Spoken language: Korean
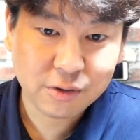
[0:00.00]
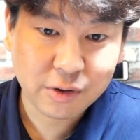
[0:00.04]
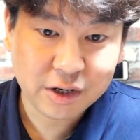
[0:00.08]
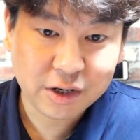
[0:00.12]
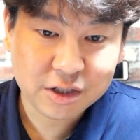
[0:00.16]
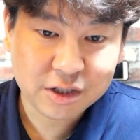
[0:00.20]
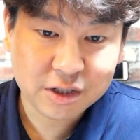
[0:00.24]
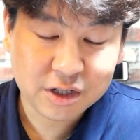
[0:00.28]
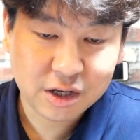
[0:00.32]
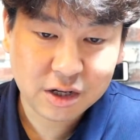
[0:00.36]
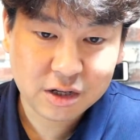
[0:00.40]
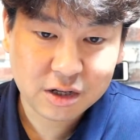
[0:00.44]

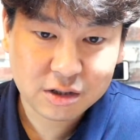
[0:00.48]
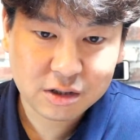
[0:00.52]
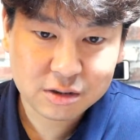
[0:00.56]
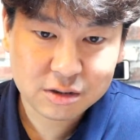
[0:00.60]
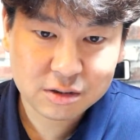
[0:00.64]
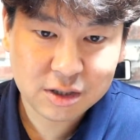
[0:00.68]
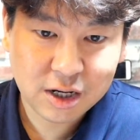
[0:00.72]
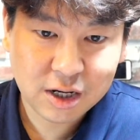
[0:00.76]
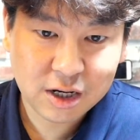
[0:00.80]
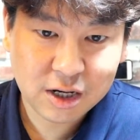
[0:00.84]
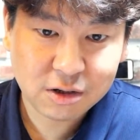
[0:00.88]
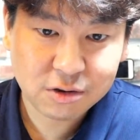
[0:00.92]
굉장히
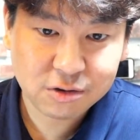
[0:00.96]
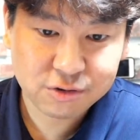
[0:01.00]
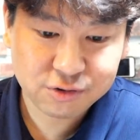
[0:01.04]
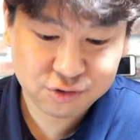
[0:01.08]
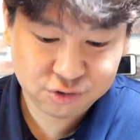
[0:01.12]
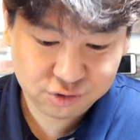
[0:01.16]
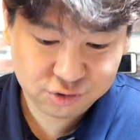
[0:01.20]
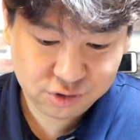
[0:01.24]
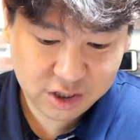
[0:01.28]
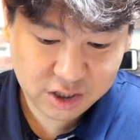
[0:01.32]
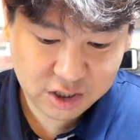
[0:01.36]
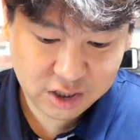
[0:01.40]
큰 사건
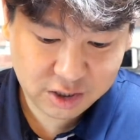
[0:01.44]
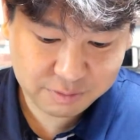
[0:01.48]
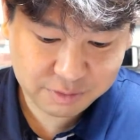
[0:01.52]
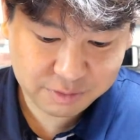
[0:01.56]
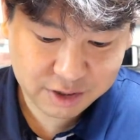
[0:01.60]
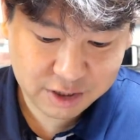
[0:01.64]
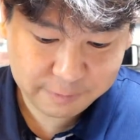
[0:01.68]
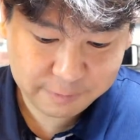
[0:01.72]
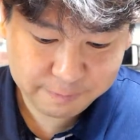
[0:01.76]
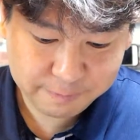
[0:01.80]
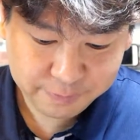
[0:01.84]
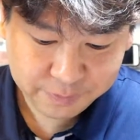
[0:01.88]
중의
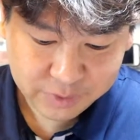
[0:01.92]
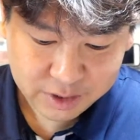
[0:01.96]
하나입니다.